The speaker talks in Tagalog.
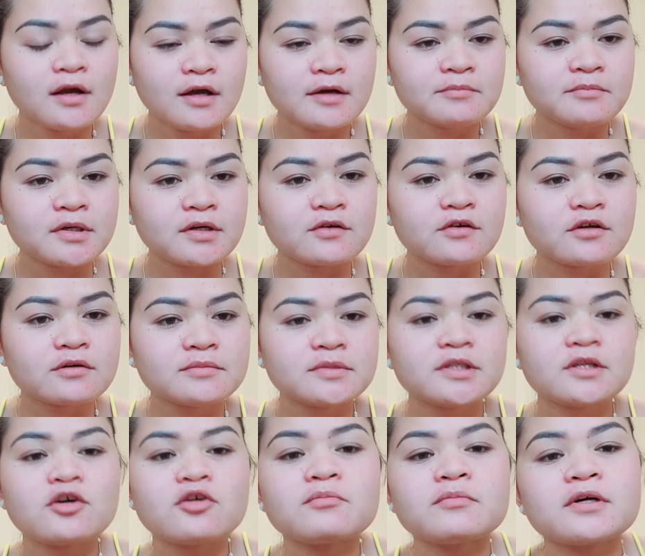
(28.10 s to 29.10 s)
magurami
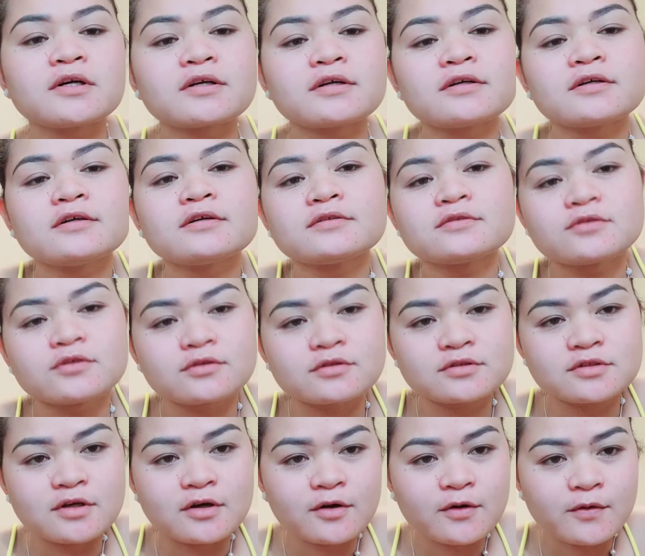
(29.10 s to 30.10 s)
na mag talk
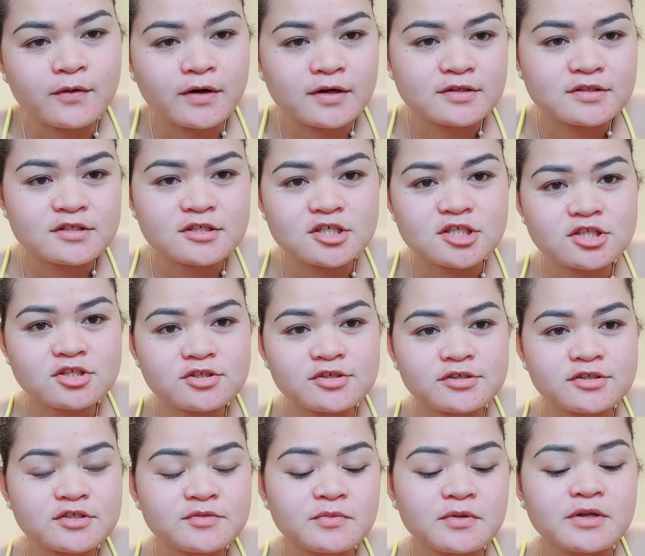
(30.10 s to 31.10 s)
sa ako ang
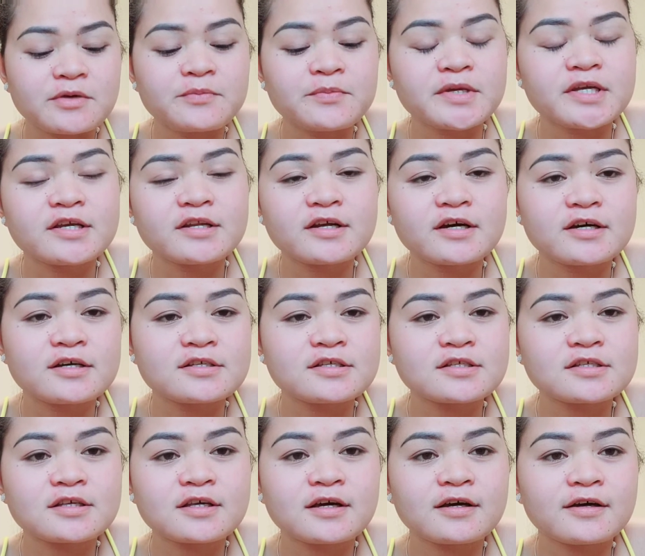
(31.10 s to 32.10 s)
sisters
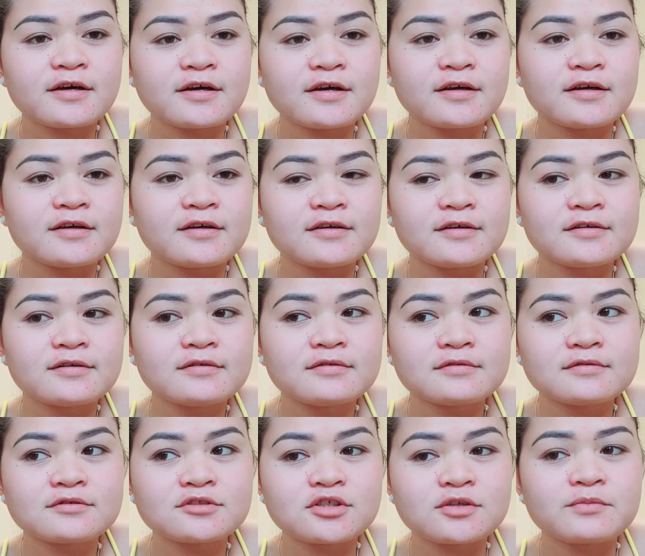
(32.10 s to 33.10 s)
Pilipinas kay
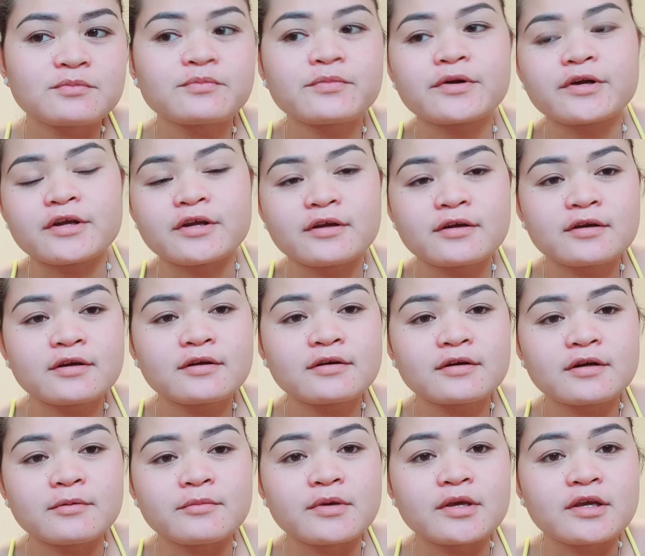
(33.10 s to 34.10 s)
syempre
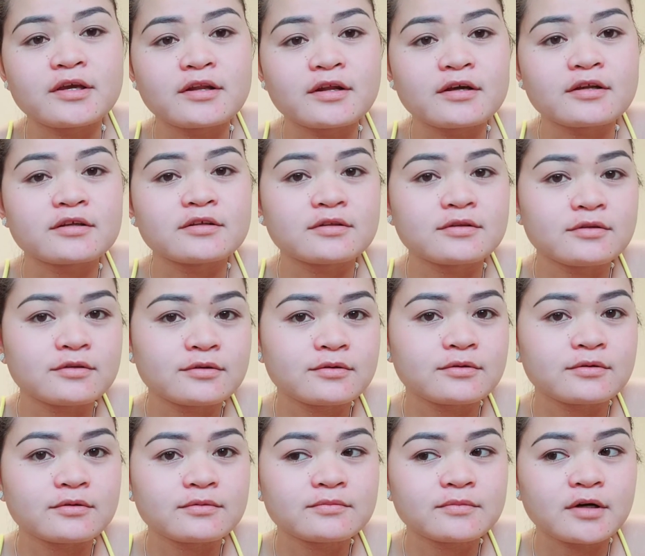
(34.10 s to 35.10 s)
gabi na
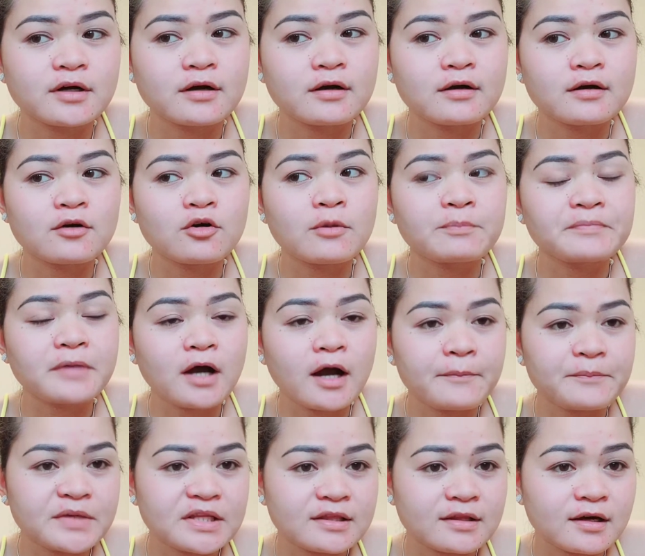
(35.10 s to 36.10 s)
dito mga
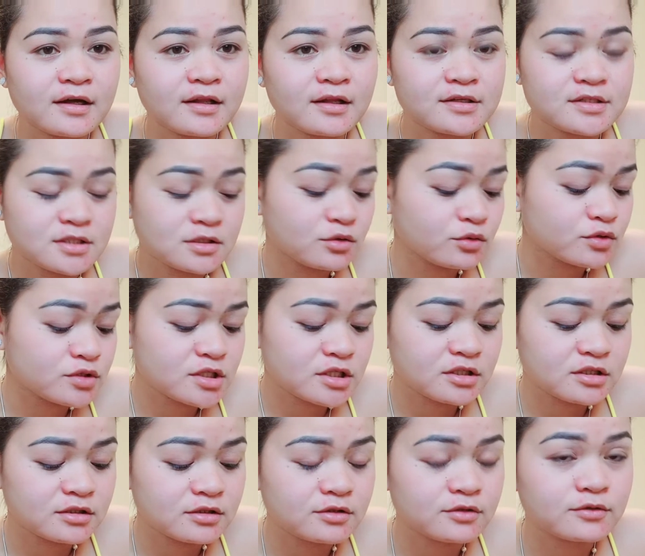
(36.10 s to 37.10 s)
hapit na alas 12
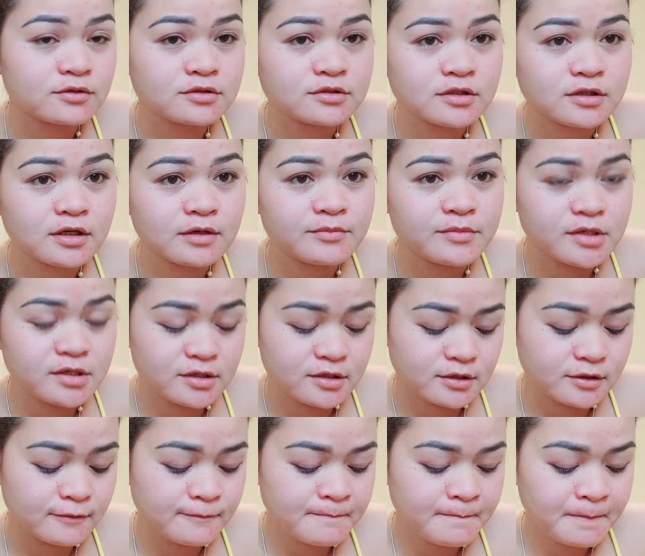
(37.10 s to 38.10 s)
dito sa
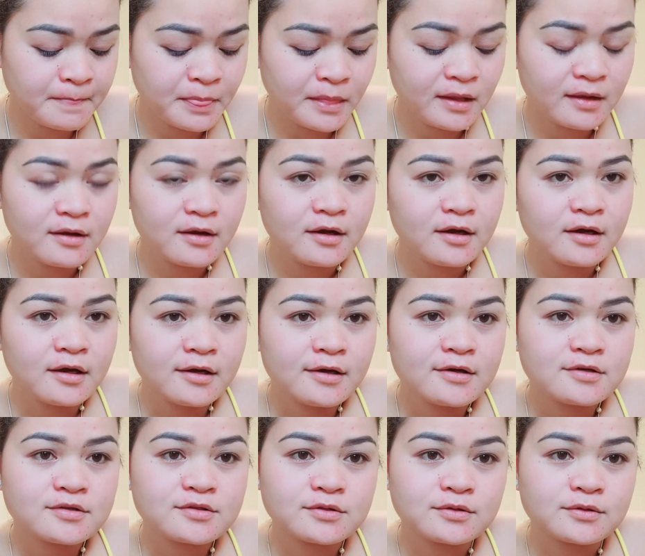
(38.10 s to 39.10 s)
gabi eh.
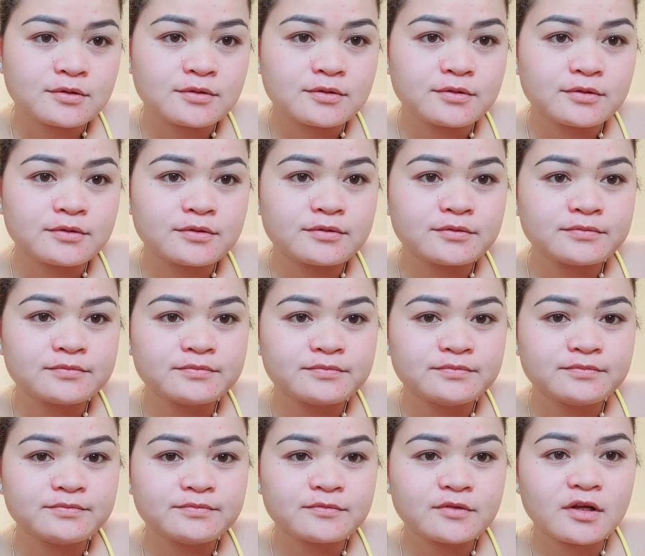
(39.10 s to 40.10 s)
so
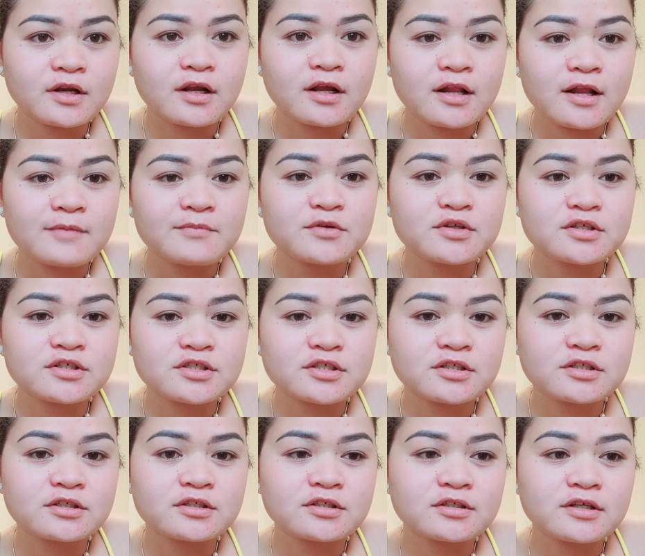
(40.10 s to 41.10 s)
nireklamo na siya
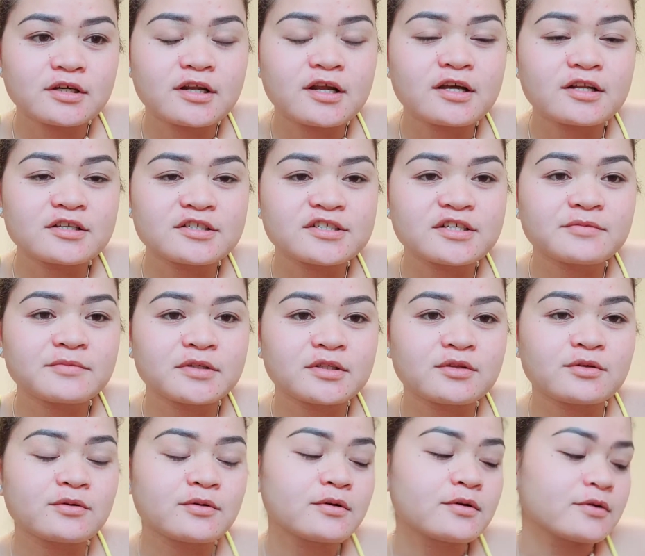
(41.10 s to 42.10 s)
gana na siya
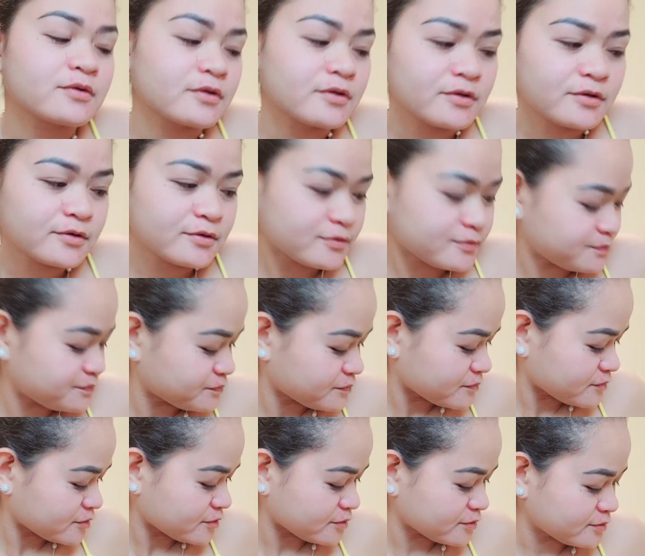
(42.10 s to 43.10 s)
matulog no
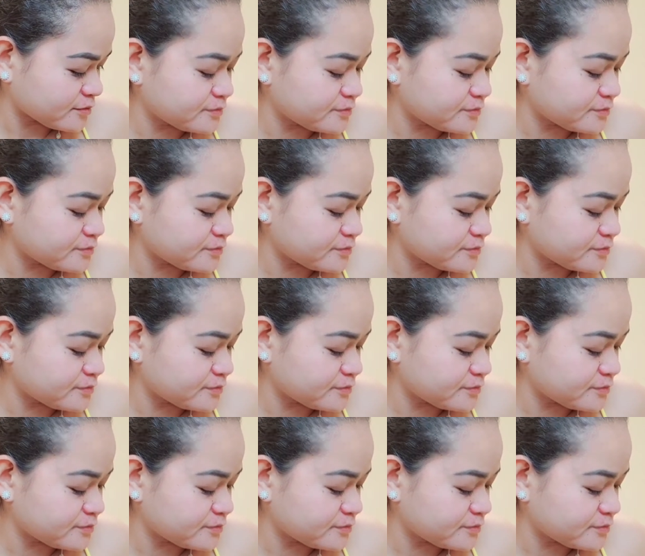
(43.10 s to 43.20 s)
so